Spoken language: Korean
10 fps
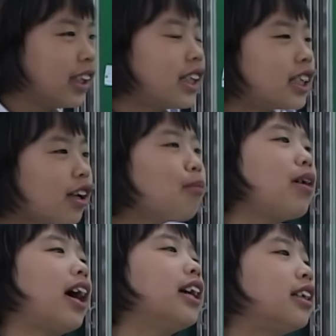
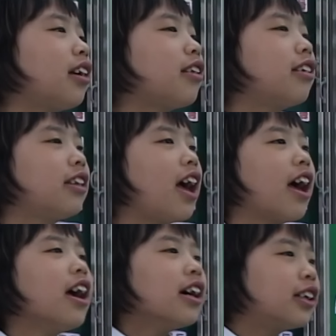친엄마가 있었는데
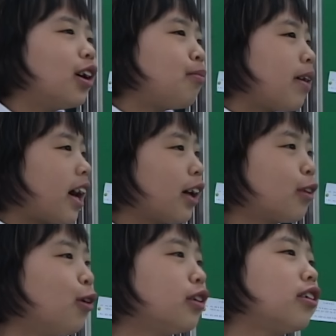그 엄마가
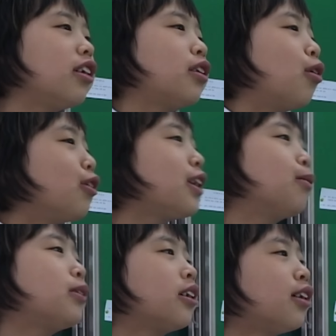돈이
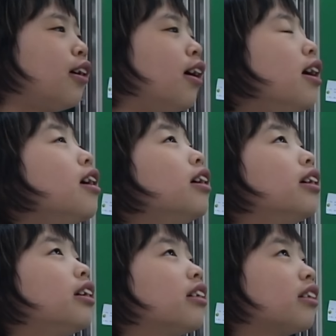없어서
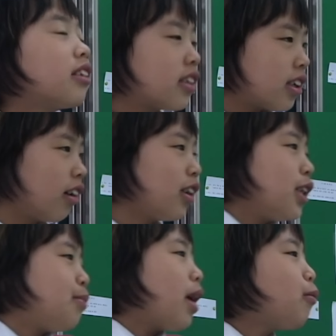저를
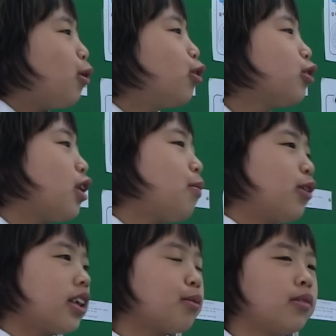입양보호소에
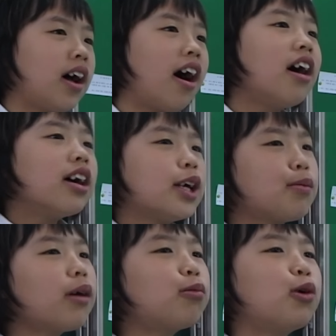보냈습니다.
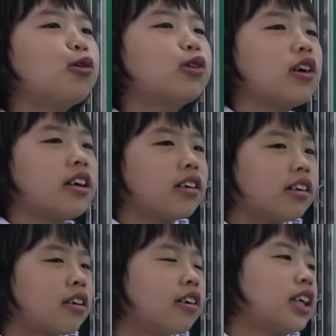
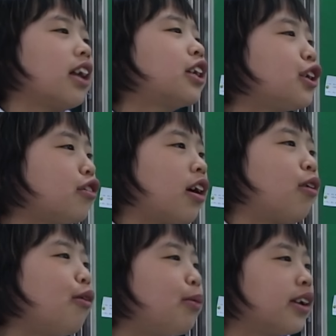입양보호소에서 더 잘
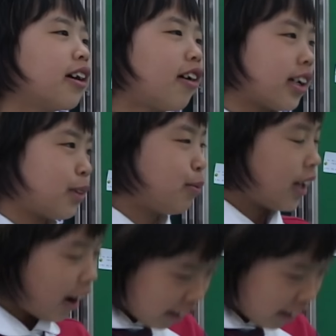키우라고 보낸 것 같습니다.